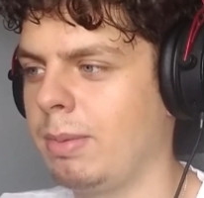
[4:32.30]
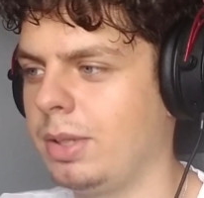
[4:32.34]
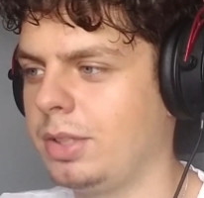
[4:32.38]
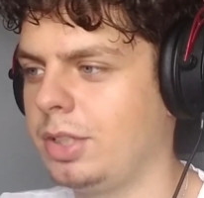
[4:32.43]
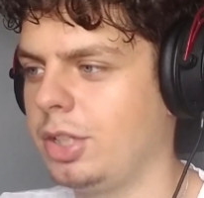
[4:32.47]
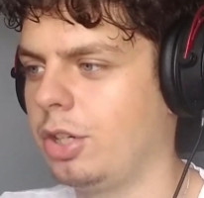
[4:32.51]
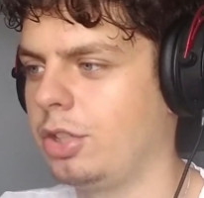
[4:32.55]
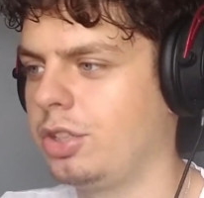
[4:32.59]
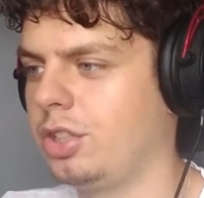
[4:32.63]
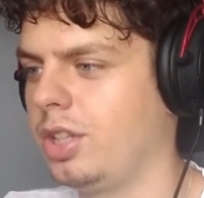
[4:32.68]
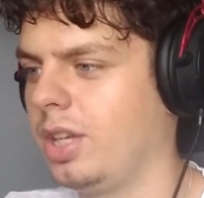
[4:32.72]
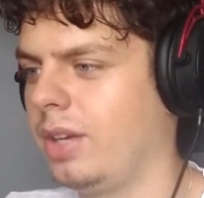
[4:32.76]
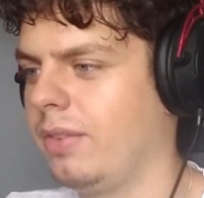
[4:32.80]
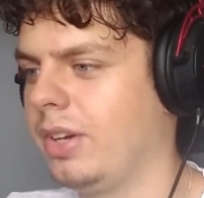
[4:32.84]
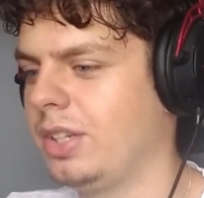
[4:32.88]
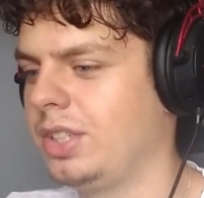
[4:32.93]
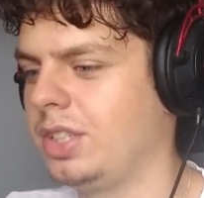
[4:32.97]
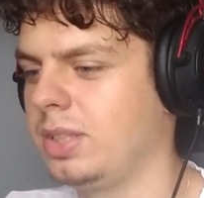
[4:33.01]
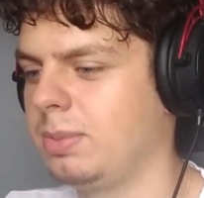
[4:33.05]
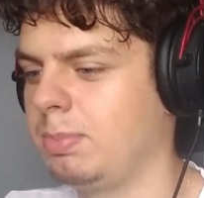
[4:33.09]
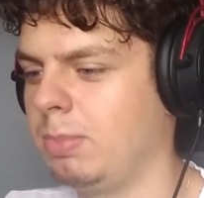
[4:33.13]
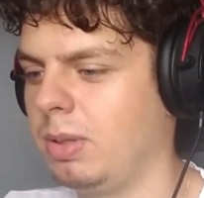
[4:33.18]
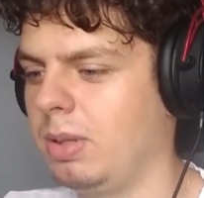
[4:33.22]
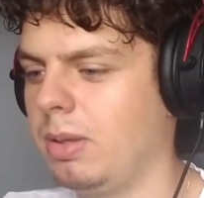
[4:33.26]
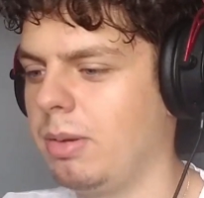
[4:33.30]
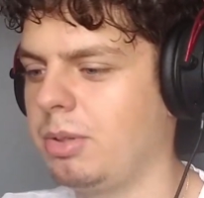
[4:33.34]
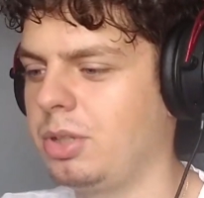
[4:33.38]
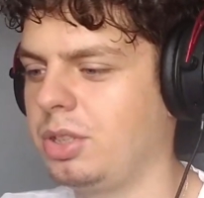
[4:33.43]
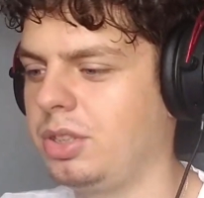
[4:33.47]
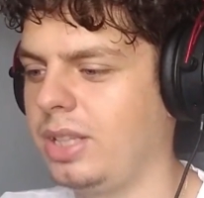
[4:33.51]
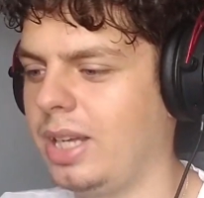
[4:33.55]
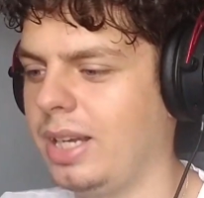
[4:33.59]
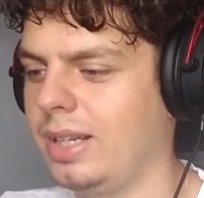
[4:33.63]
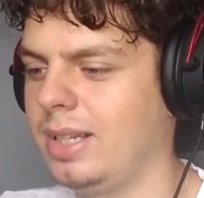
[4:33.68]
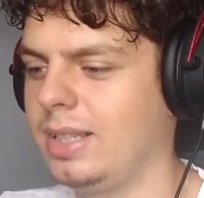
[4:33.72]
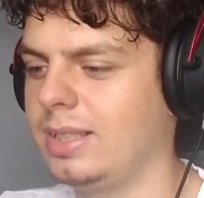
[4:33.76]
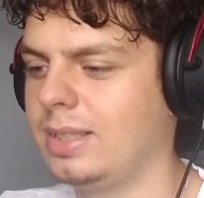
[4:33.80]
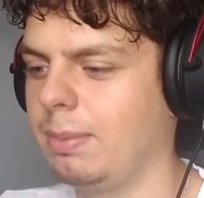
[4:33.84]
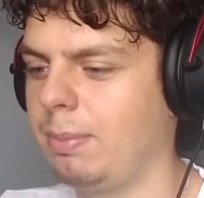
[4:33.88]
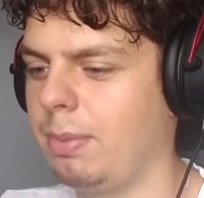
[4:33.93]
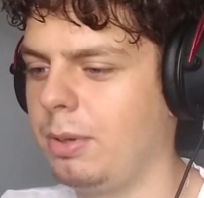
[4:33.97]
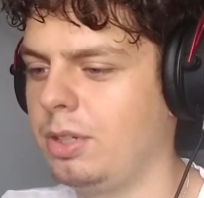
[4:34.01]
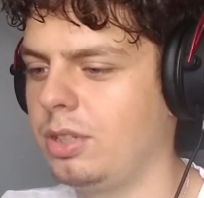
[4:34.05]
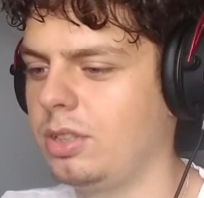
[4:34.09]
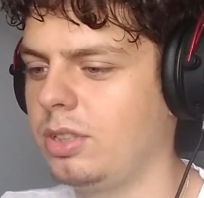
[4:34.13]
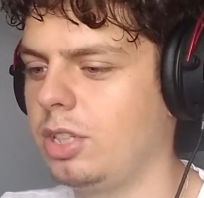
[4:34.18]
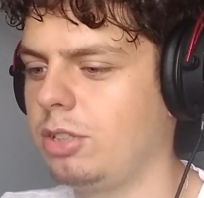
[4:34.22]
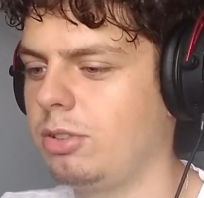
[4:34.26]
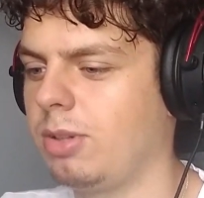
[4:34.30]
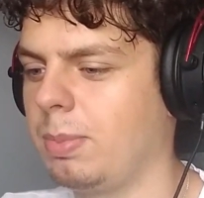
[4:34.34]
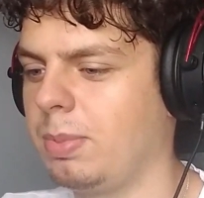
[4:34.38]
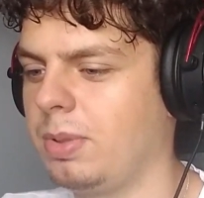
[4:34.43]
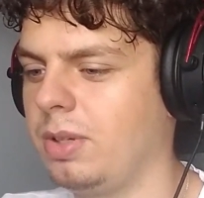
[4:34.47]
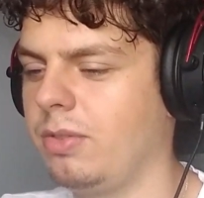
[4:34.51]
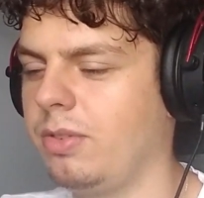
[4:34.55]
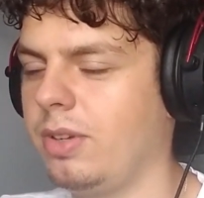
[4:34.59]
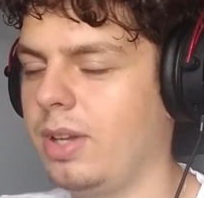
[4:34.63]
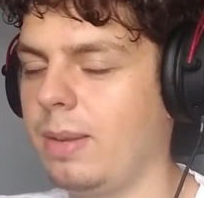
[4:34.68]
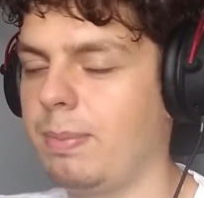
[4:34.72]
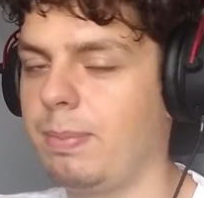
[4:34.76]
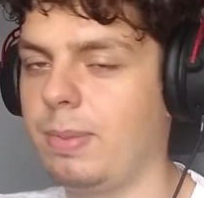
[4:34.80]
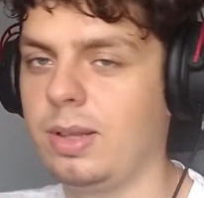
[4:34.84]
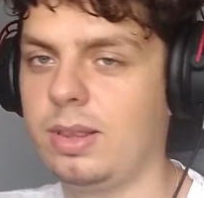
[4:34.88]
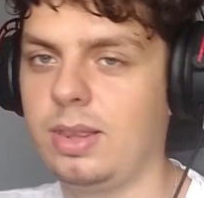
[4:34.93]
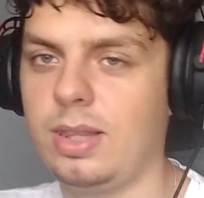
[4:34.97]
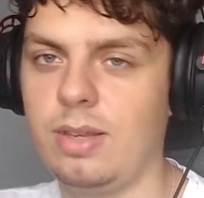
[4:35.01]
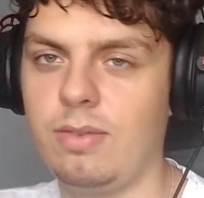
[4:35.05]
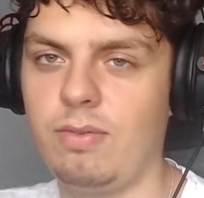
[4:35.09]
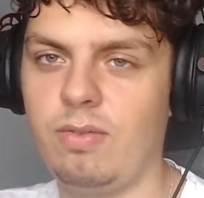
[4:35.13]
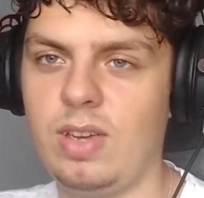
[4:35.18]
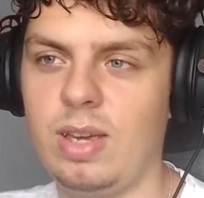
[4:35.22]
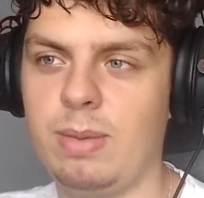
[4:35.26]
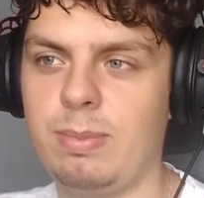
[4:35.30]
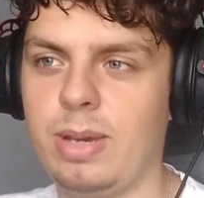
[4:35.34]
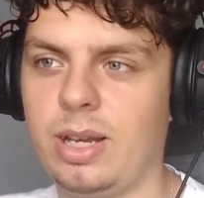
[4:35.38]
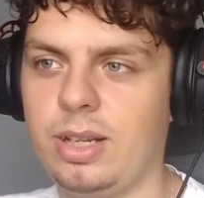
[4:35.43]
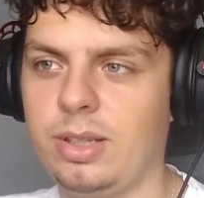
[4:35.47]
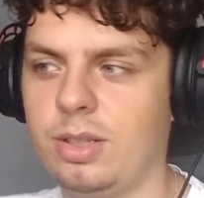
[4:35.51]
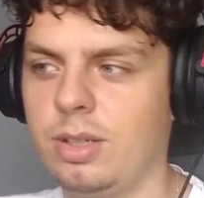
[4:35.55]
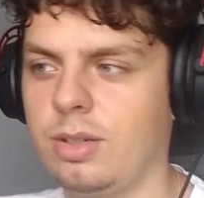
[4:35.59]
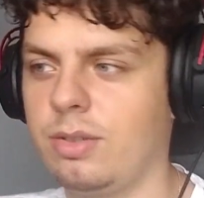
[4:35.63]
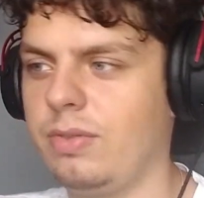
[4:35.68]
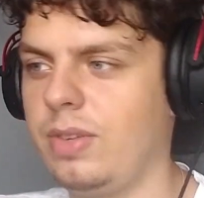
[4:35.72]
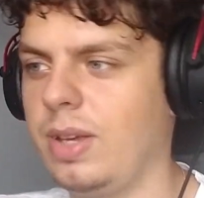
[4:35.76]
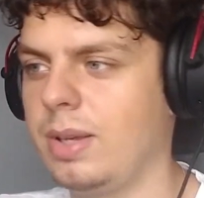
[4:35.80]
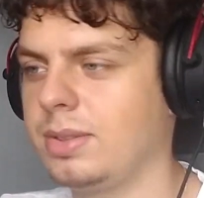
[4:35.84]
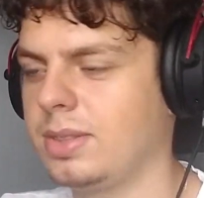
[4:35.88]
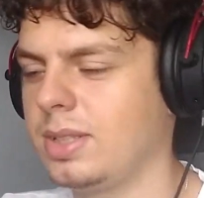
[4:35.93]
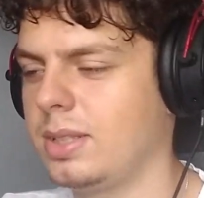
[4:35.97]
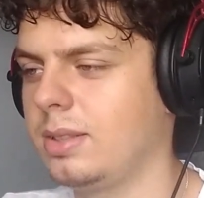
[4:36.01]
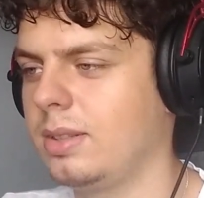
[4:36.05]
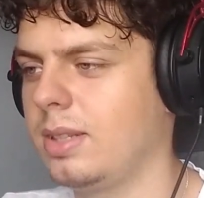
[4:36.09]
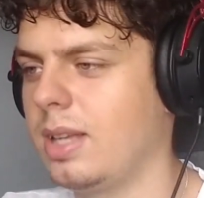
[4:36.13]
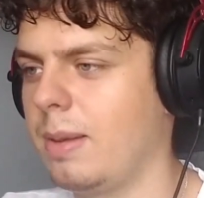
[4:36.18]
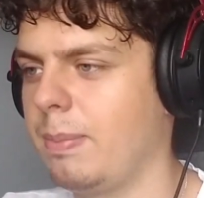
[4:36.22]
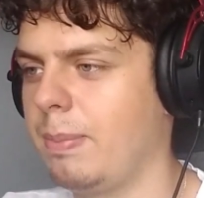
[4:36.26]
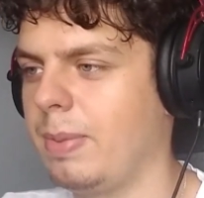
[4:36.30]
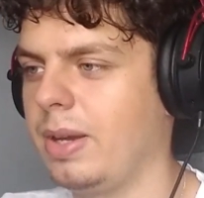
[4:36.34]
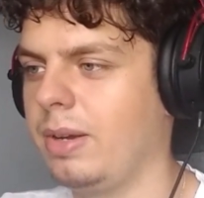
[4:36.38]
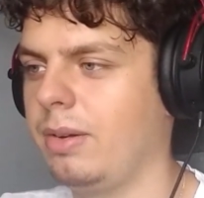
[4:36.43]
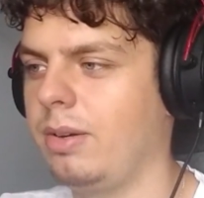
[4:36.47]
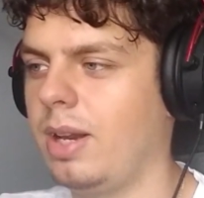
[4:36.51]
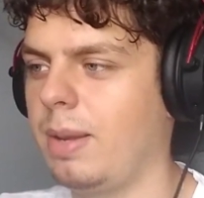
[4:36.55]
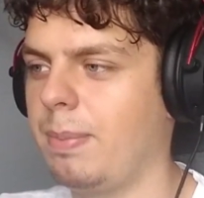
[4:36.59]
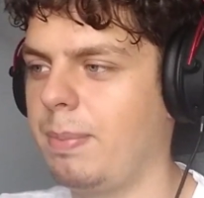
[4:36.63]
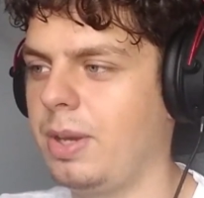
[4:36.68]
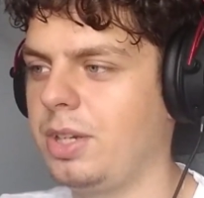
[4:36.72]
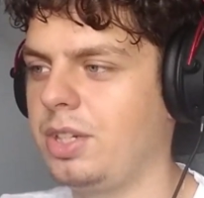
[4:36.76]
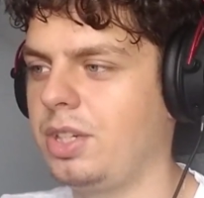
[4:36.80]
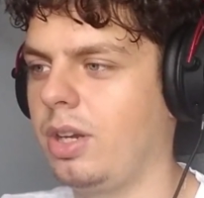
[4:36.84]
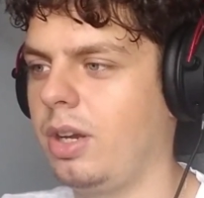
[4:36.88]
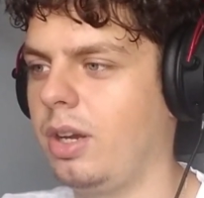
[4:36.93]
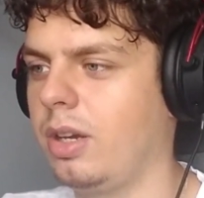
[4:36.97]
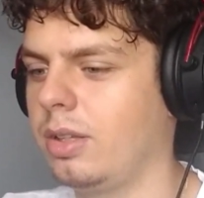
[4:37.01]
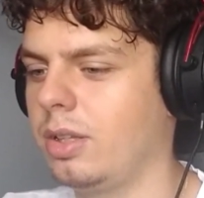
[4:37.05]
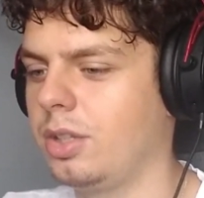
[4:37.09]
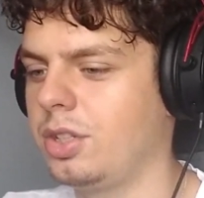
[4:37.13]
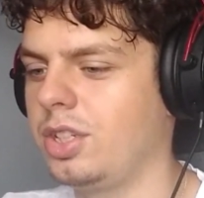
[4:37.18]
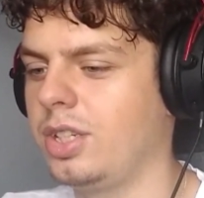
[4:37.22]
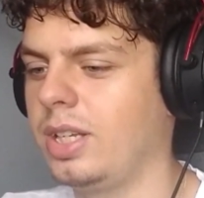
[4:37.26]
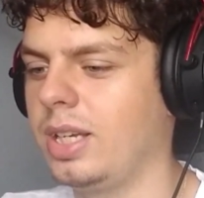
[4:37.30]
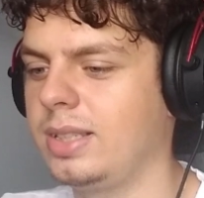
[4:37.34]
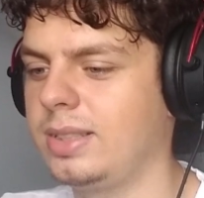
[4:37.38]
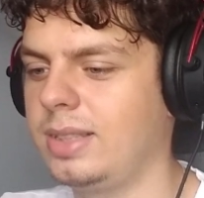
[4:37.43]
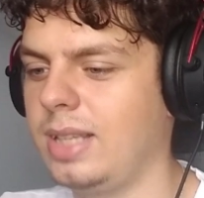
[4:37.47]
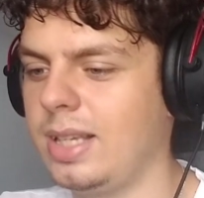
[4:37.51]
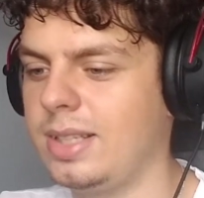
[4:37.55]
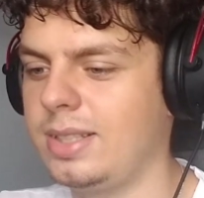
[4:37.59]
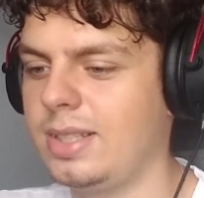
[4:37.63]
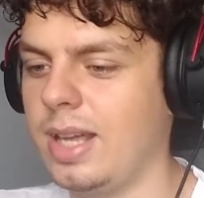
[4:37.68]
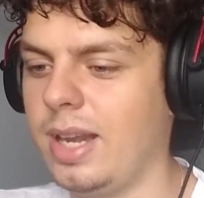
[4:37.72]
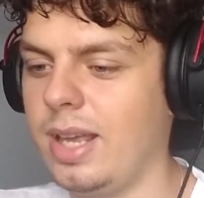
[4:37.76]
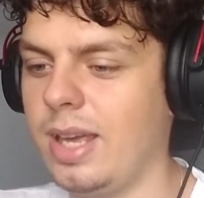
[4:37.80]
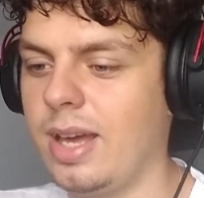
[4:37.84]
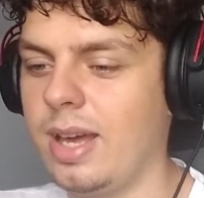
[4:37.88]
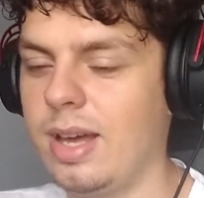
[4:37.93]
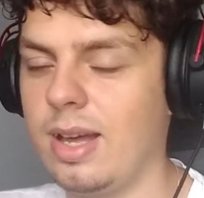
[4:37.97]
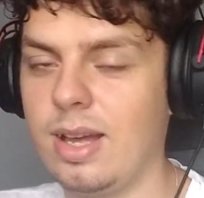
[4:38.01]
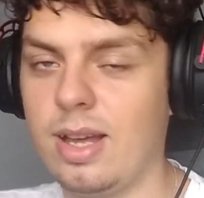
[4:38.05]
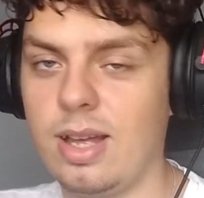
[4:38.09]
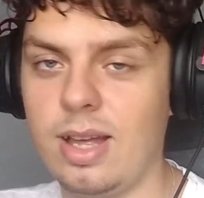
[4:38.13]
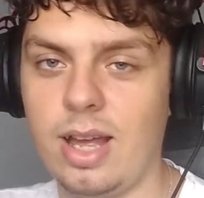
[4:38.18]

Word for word: mam nadzieję, że odcinek Wam się spodobał, że tak nie zapomnijcie dać łapki w górę pod tym filmem, jak to mówiłem, została łapek w górę, się kolejny odcinek z tej serii,